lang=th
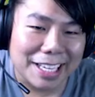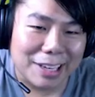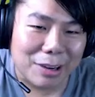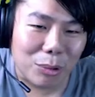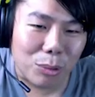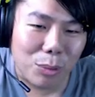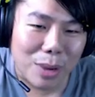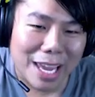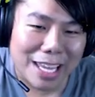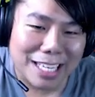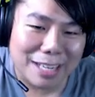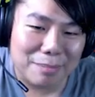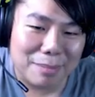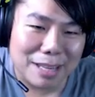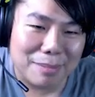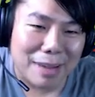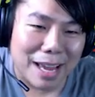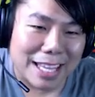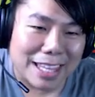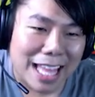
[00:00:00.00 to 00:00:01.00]
ควีนยังมี
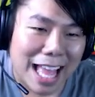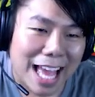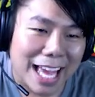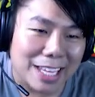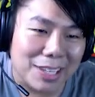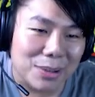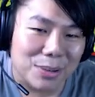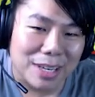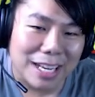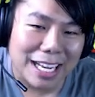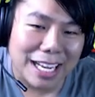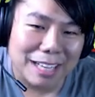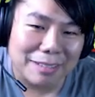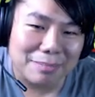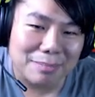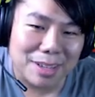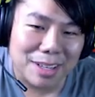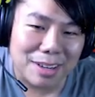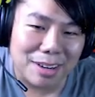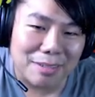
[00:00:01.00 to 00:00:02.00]
ไม้ตายอยู่ครับ
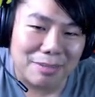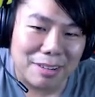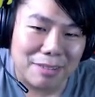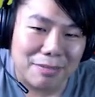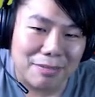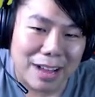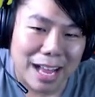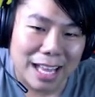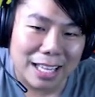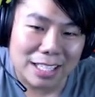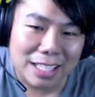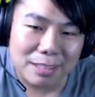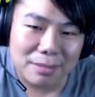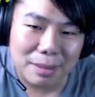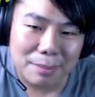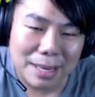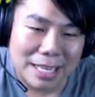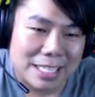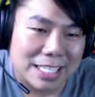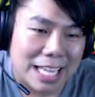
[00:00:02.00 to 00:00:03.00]
มังกรไฟฟ้าเลือด
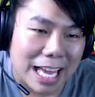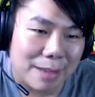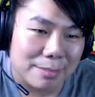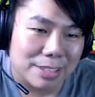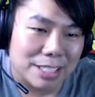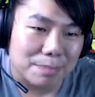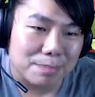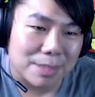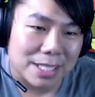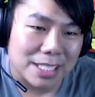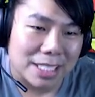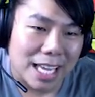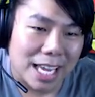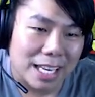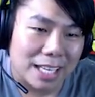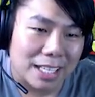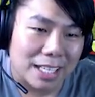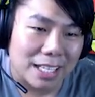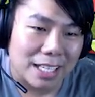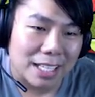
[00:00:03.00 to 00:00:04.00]
ประมาณ
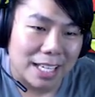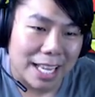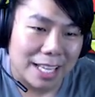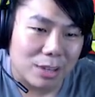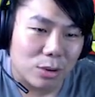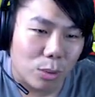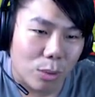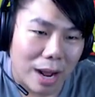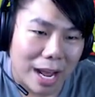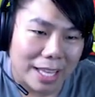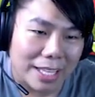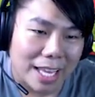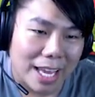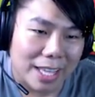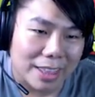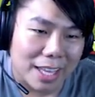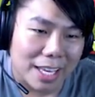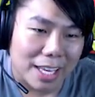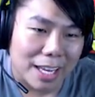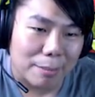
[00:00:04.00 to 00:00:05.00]
30%ด้านขวาเย
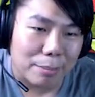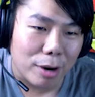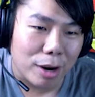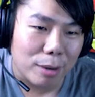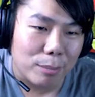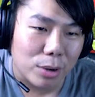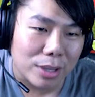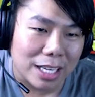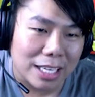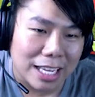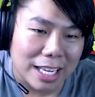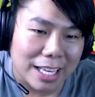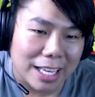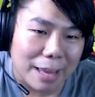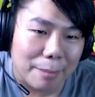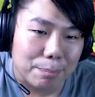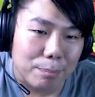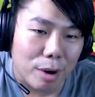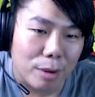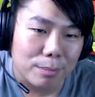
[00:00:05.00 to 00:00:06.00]
ติกับพ่อมดกำลัง
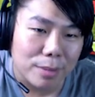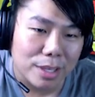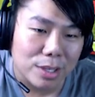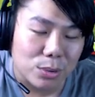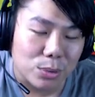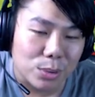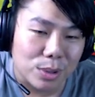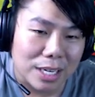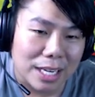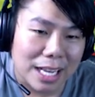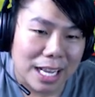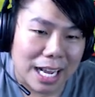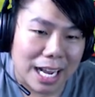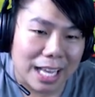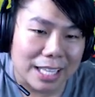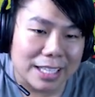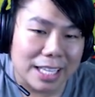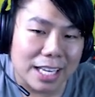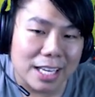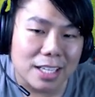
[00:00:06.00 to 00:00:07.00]
เก็บป้อมให้อยู่
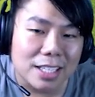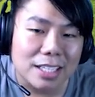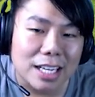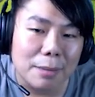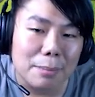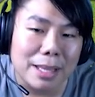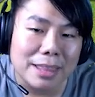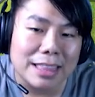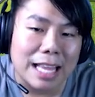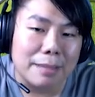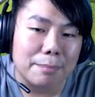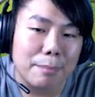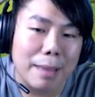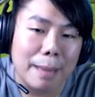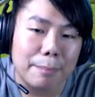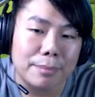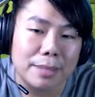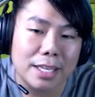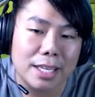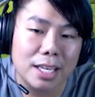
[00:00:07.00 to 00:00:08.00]
อันนี้คือถ้ามันตัดแบ
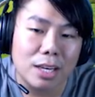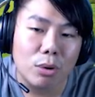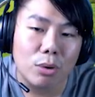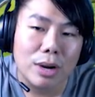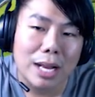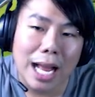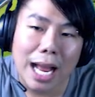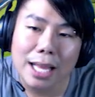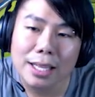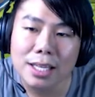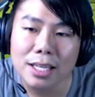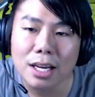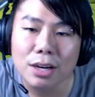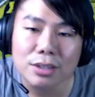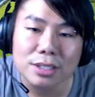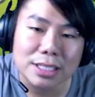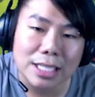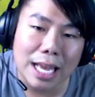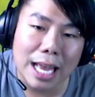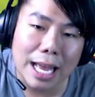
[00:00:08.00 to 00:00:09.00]
บนี้โอกาสที่เรา
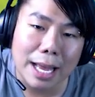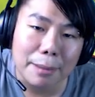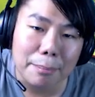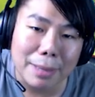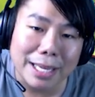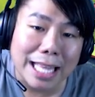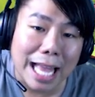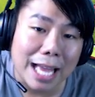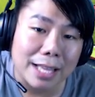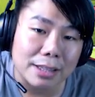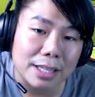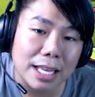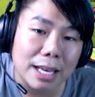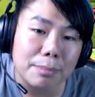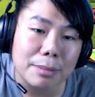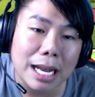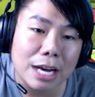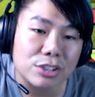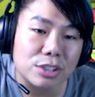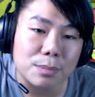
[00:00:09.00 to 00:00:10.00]
จะไม่ทันครั
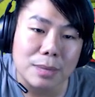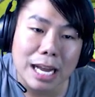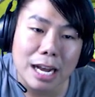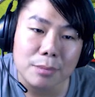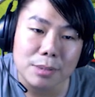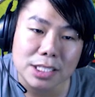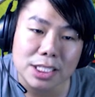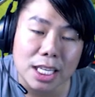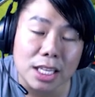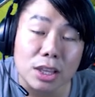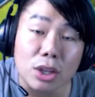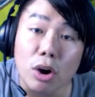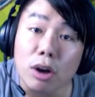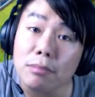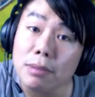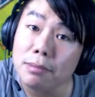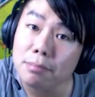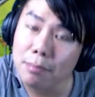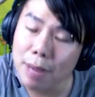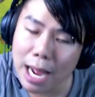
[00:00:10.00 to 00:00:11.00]
บ99%น้อย
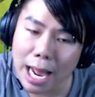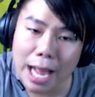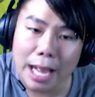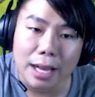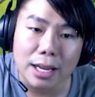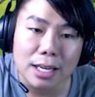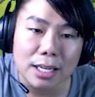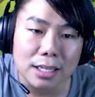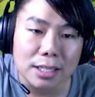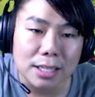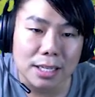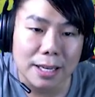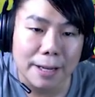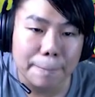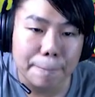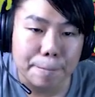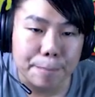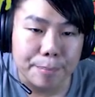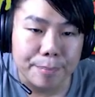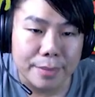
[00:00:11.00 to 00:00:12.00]
มากๆ นะครั
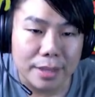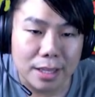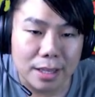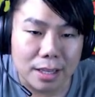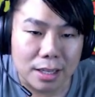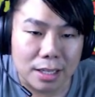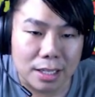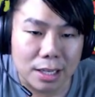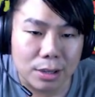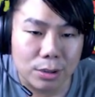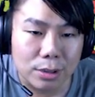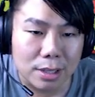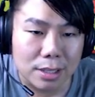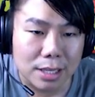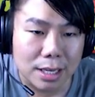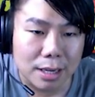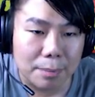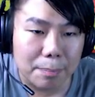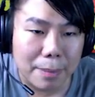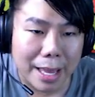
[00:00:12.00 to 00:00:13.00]
บเราเห
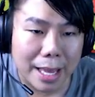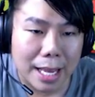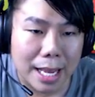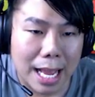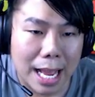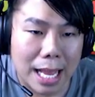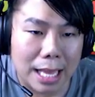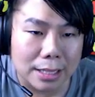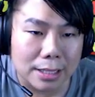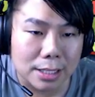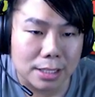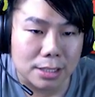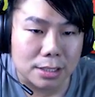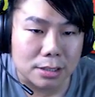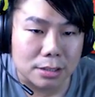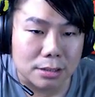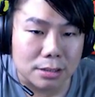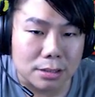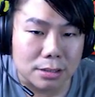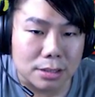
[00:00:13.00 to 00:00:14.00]
ลือเปกก้าหนึ่ง
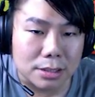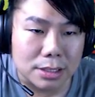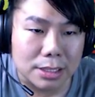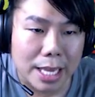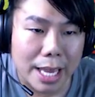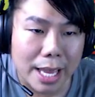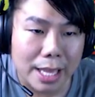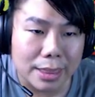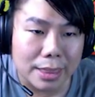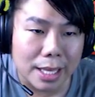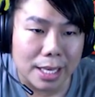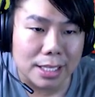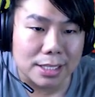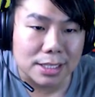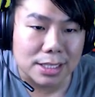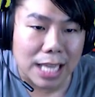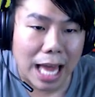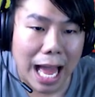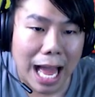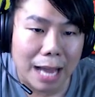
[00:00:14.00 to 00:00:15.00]
เยติ
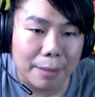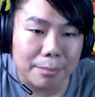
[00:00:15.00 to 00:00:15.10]
สาม